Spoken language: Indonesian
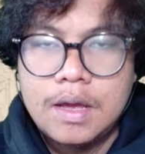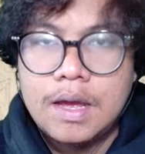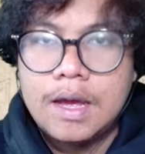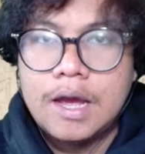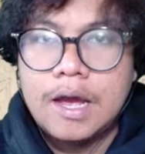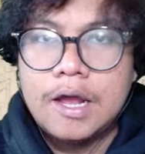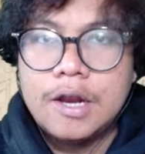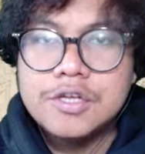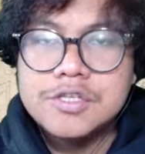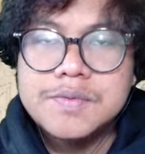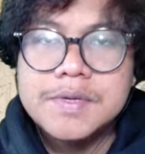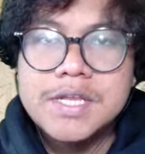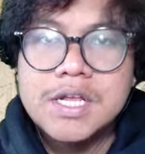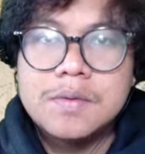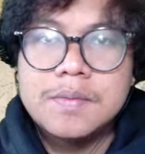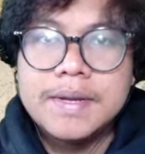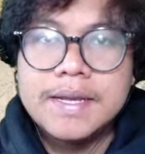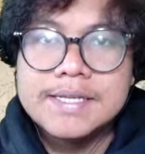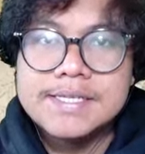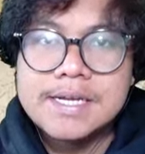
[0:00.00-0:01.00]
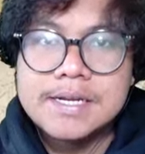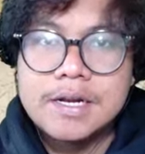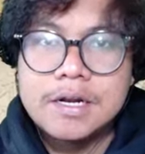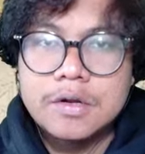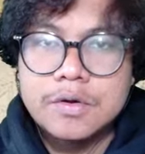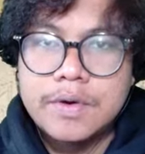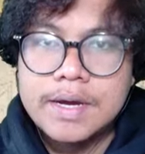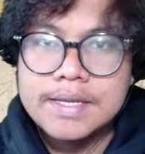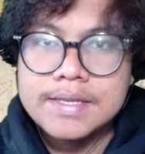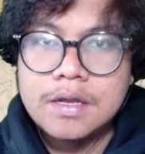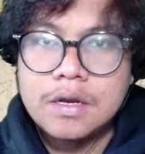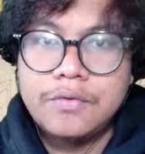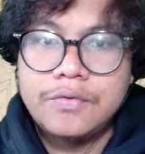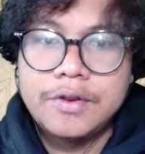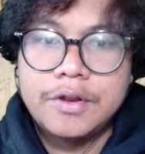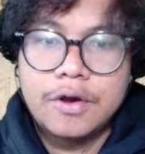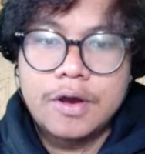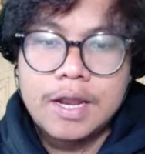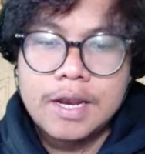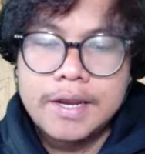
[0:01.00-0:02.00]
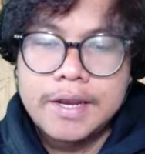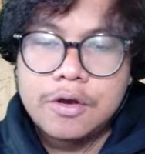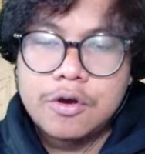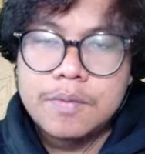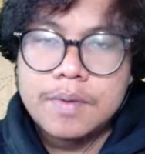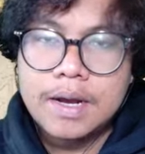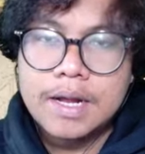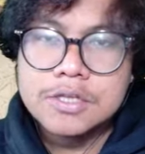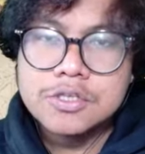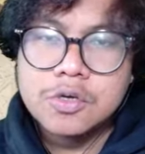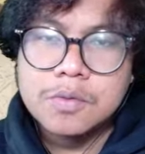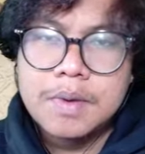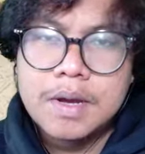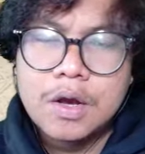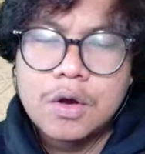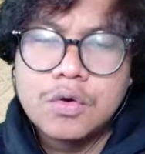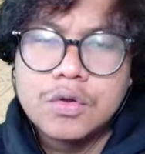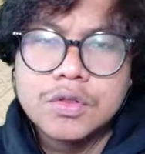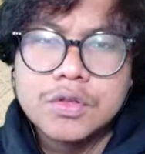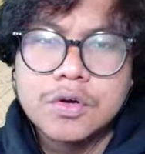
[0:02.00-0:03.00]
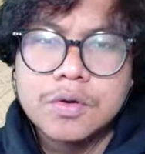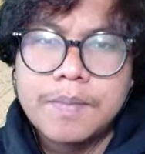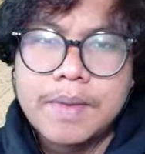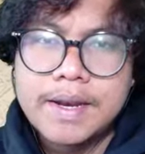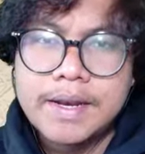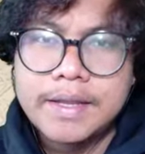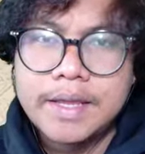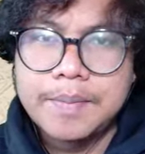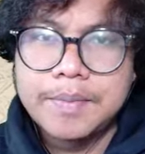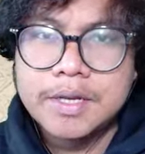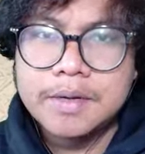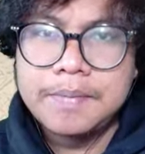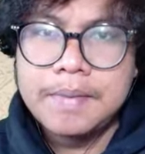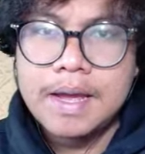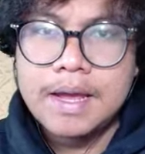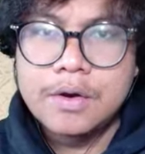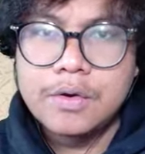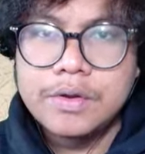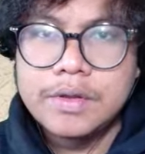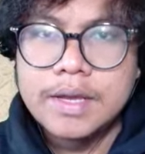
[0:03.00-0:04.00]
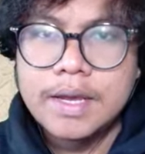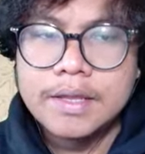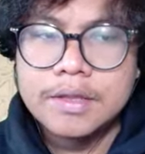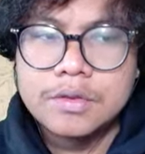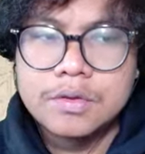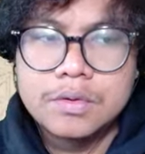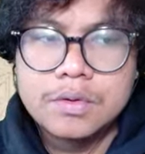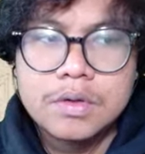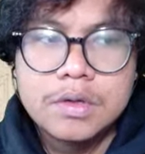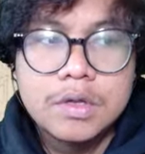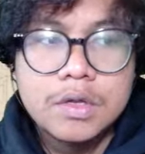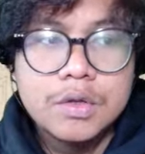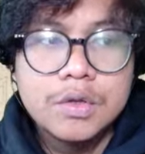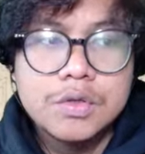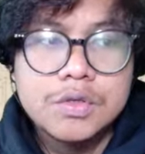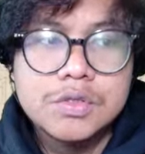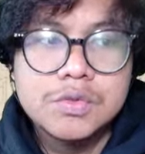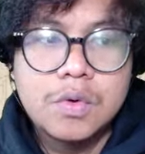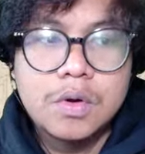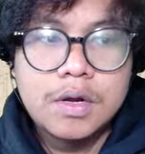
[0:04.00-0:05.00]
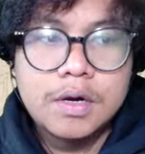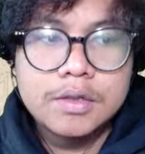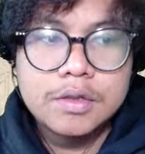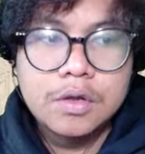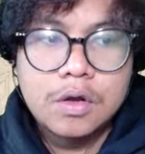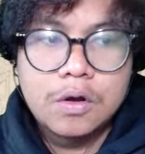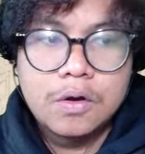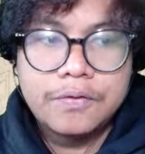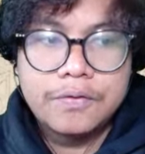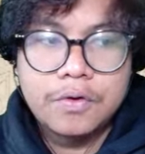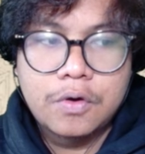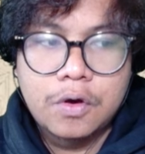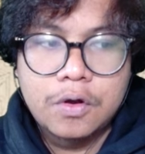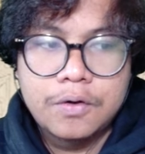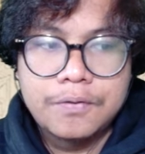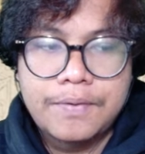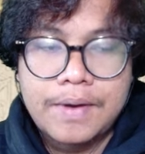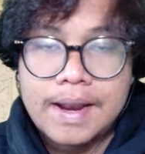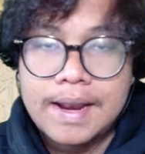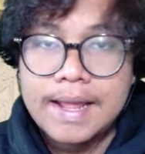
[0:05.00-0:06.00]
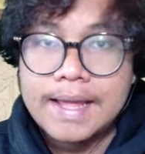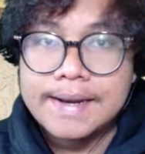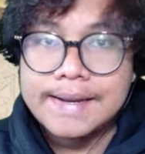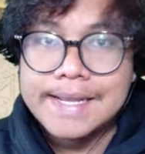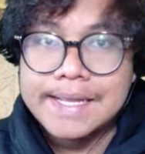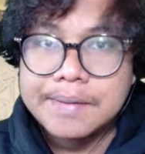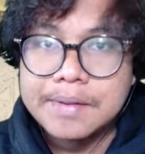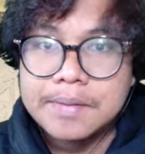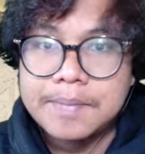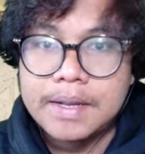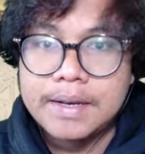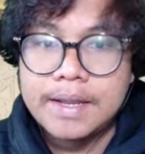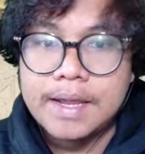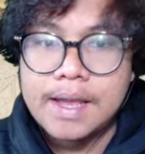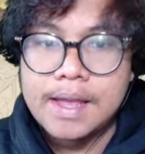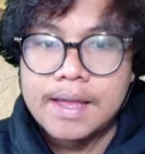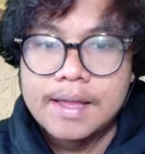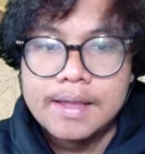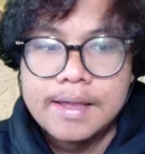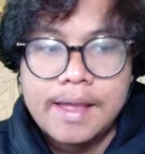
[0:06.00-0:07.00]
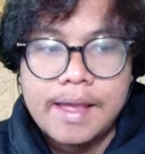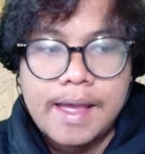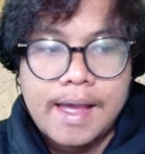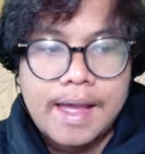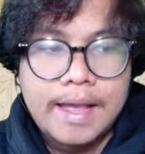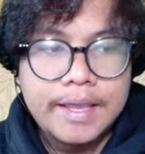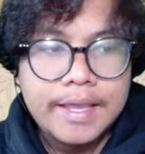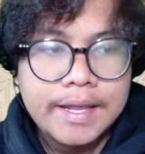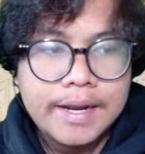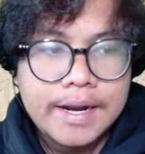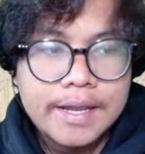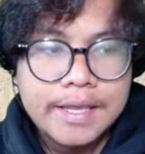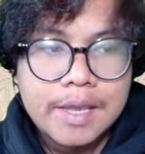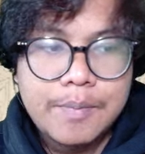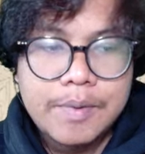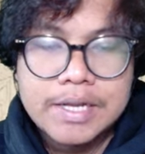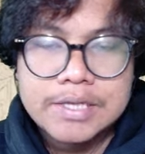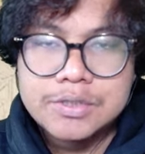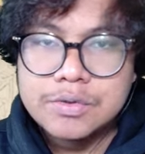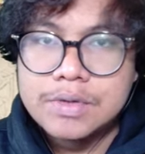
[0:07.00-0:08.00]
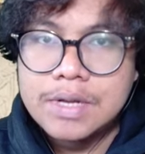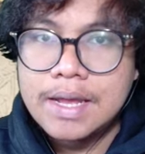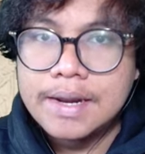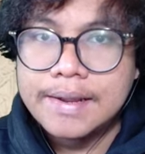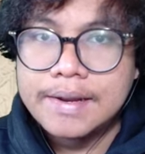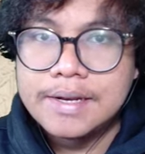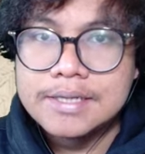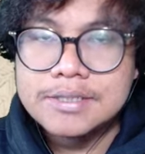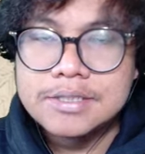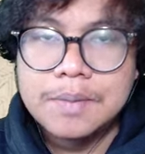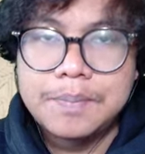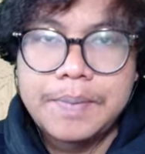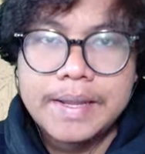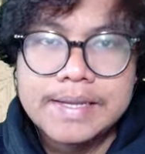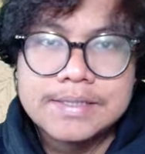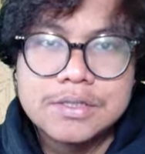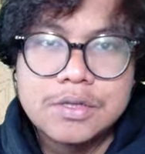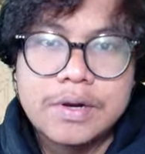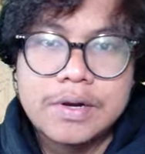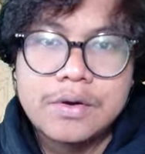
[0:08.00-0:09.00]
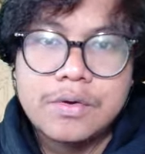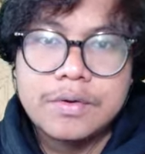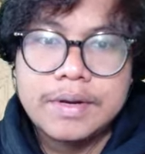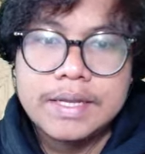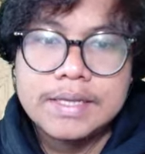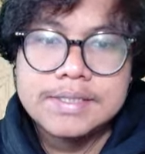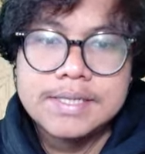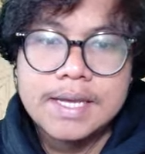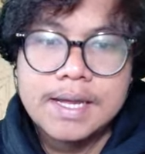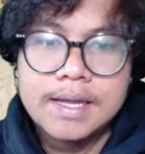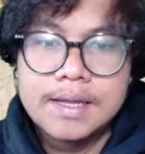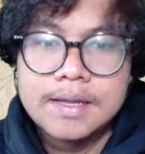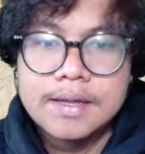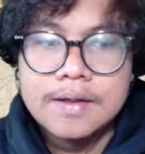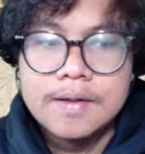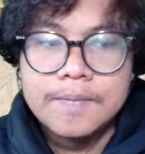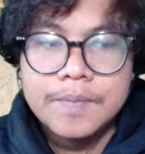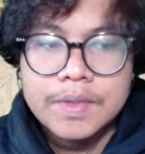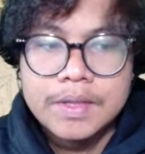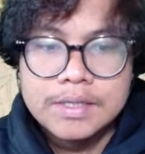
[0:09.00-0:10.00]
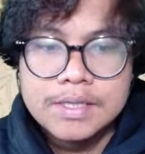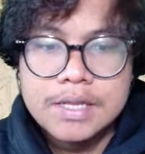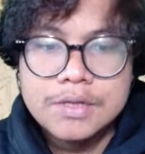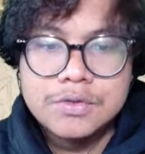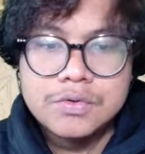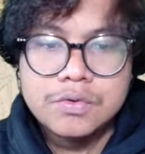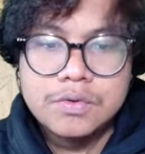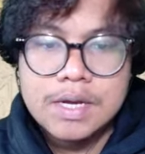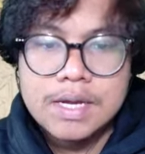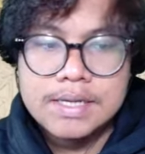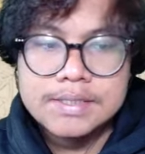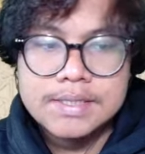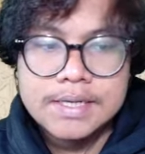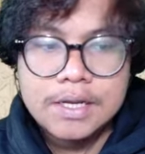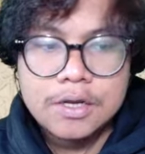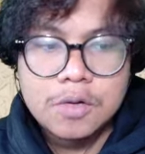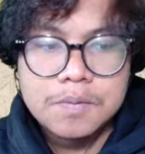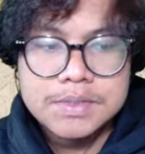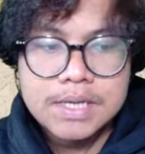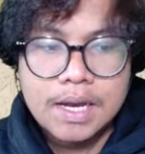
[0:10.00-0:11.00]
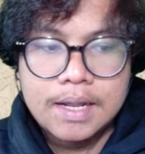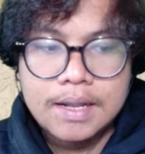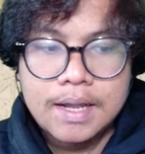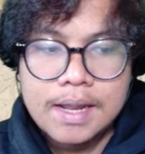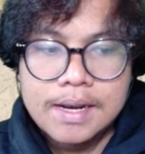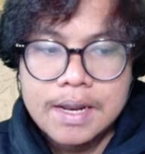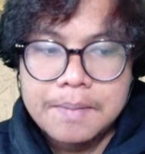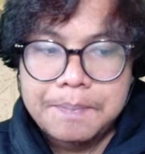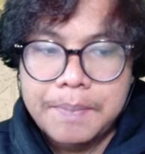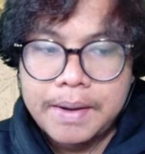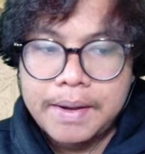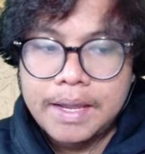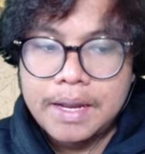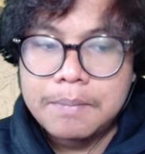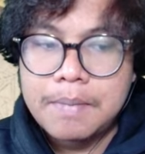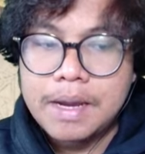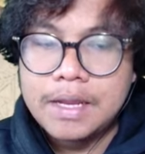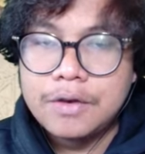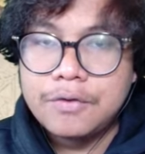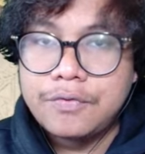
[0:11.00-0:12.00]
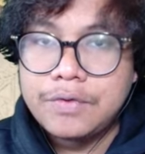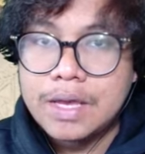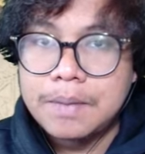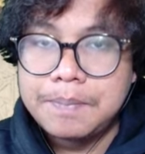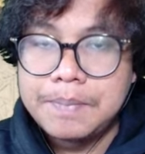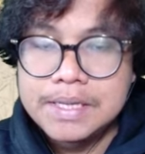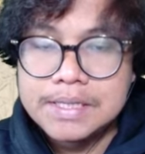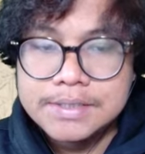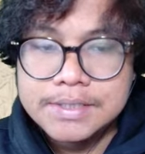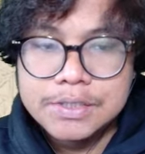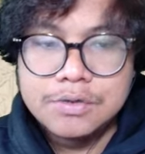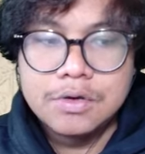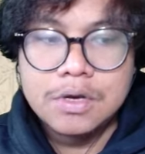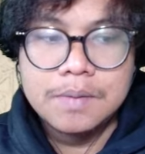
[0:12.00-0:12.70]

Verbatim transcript: Halo semuanya kembali ke channel gue Jadi video kali ini gue bakal coba untuk mainin game terbaru yaitu Sword of Convalaria teman-teman ya Akhirnya game ini sudah rilis di Play Store Indonesia Dan juga di sini kalau misalkan kalian pengen main via PC juga